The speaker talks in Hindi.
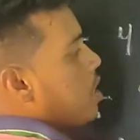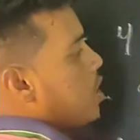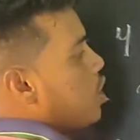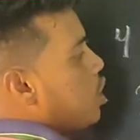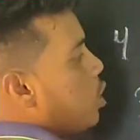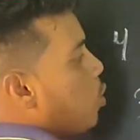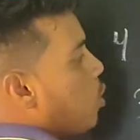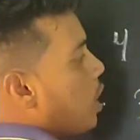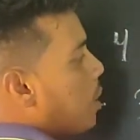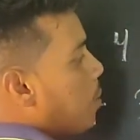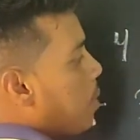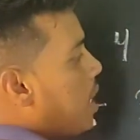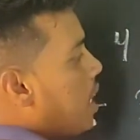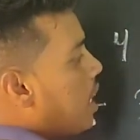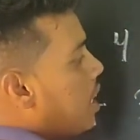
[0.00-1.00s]
जीरो एक
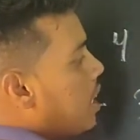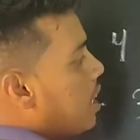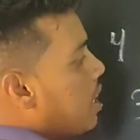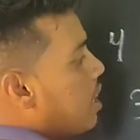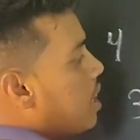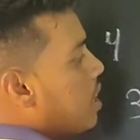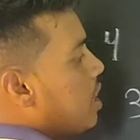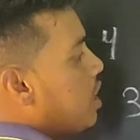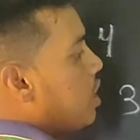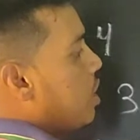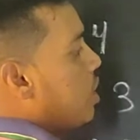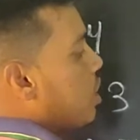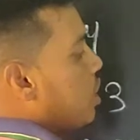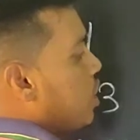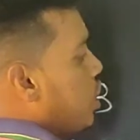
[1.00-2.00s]
में एक
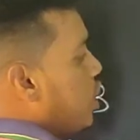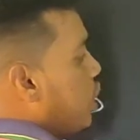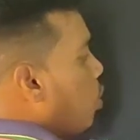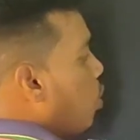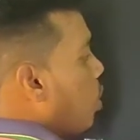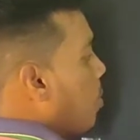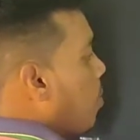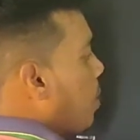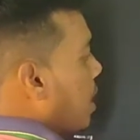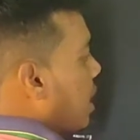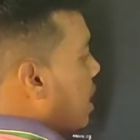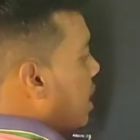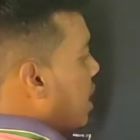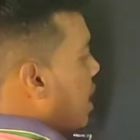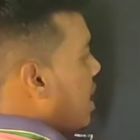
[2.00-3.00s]
जीरो ये बन
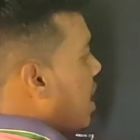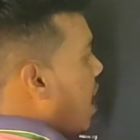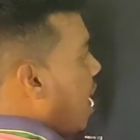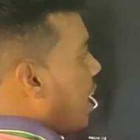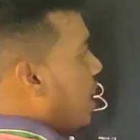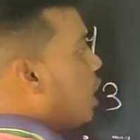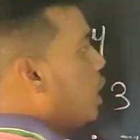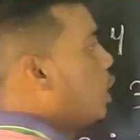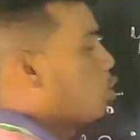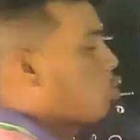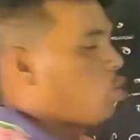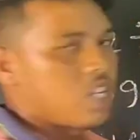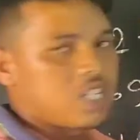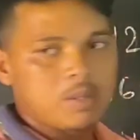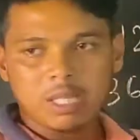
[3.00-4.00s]
के तैयार
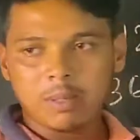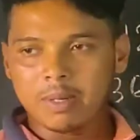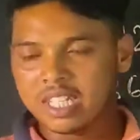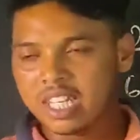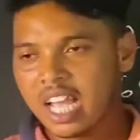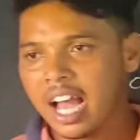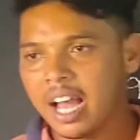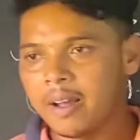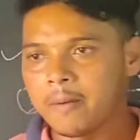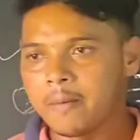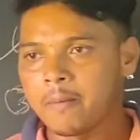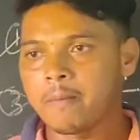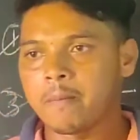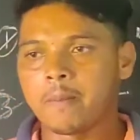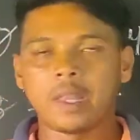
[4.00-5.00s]
तो ये सब समझ गया
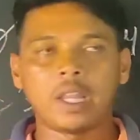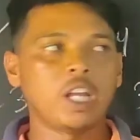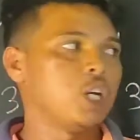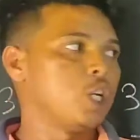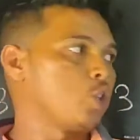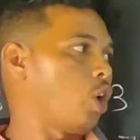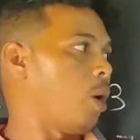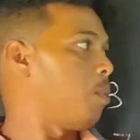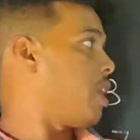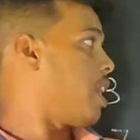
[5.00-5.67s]
हाँ, तो हम